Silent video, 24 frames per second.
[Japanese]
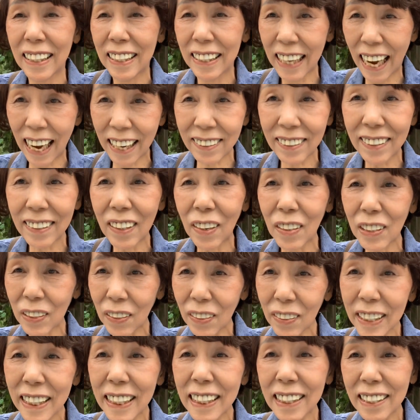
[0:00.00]
楽、お
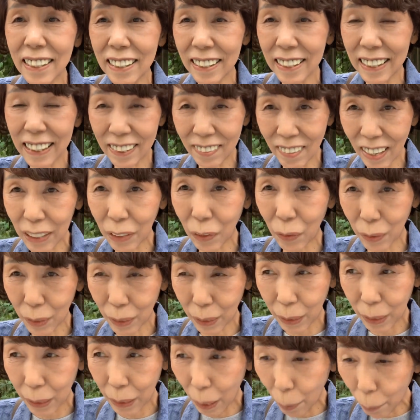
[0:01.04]
掃除するにはとっ
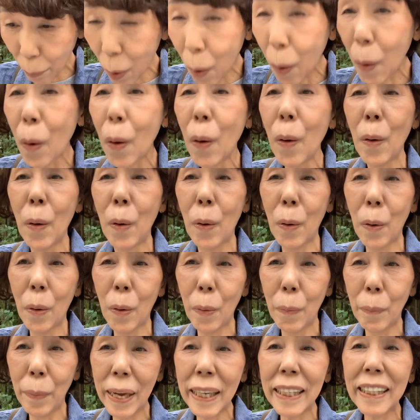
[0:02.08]
ても
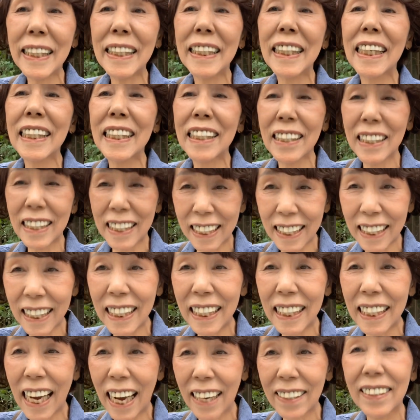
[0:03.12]
便利です
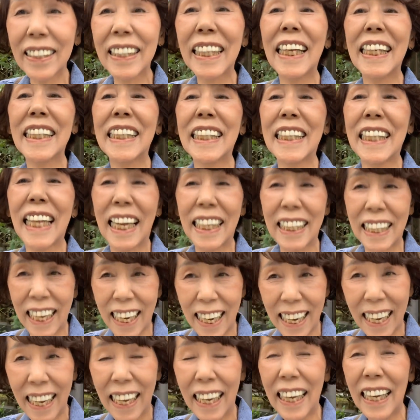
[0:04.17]
し楽でした
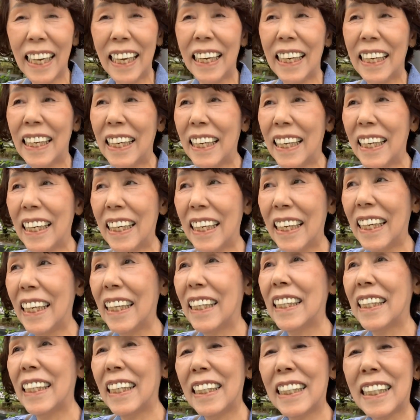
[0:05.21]
ね。
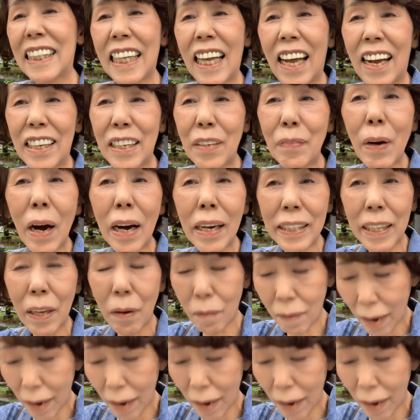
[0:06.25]
今で